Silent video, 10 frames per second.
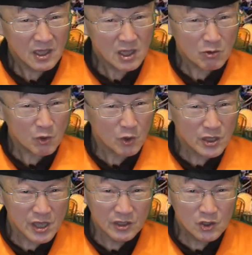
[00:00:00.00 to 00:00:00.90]
要有
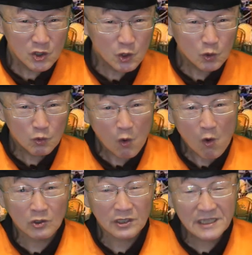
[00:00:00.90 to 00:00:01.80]
研究
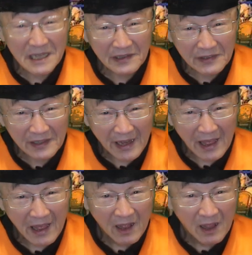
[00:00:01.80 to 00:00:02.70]
贡献的嘞
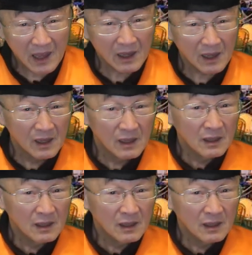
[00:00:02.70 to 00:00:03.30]
哎，